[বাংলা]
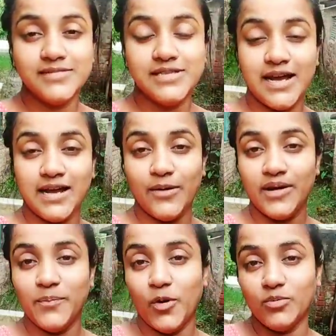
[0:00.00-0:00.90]
চা
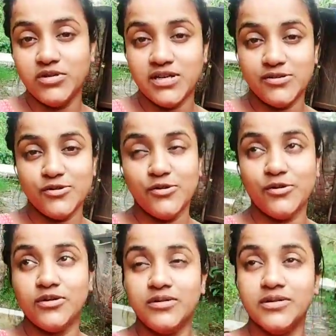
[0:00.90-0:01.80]
খাওয়ার পর্ব শেষ হলো
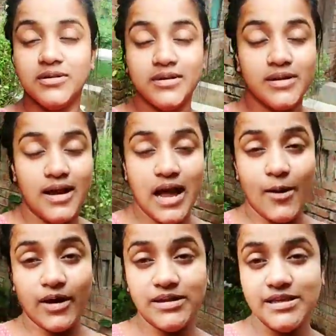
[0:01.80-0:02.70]

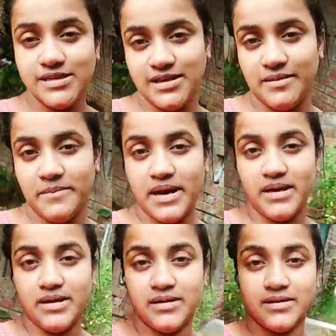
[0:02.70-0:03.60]
হাওয়া খেতে এসেছিলাম
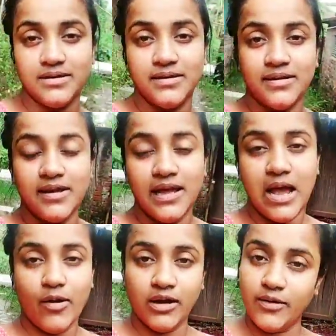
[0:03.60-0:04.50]
বাইরে
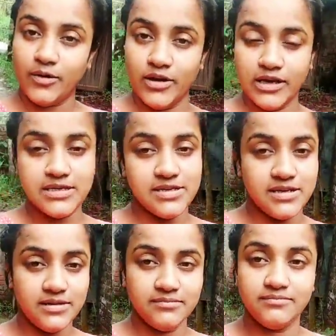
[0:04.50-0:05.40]
হাওয়া খাওয়া হয়ে গেছে
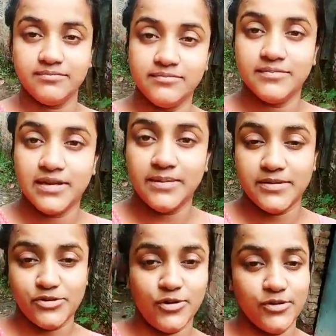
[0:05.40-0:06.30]

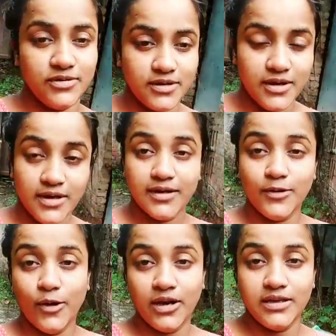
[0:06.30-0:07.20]
এবার চলো
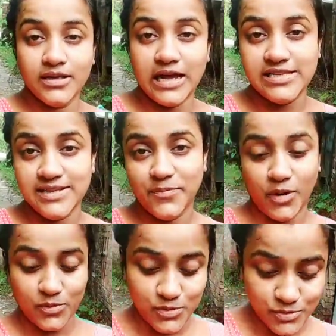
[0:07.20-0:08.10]
ঘরে গিয়ে কাজের
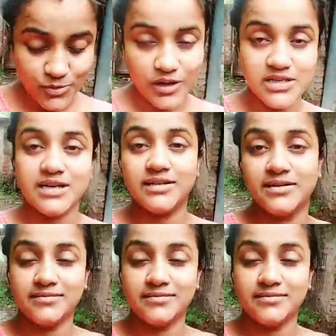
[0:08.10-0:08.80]
পর্ব শুরু করা যাক